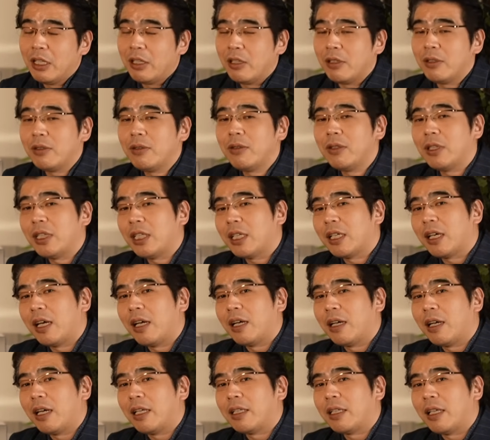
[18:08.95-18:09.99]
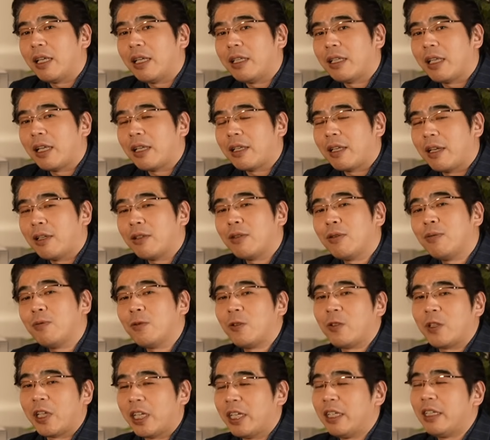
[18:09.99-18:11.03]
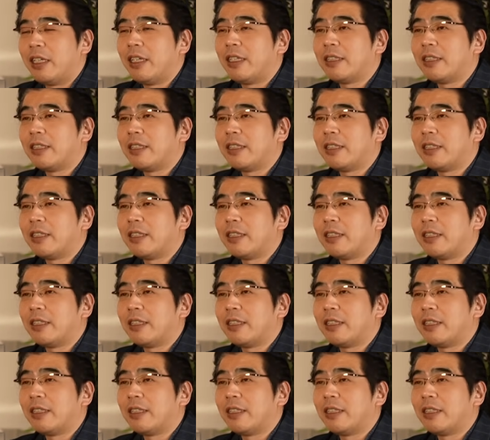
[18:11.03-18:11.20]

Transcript: いうふうに考えていただけると思うので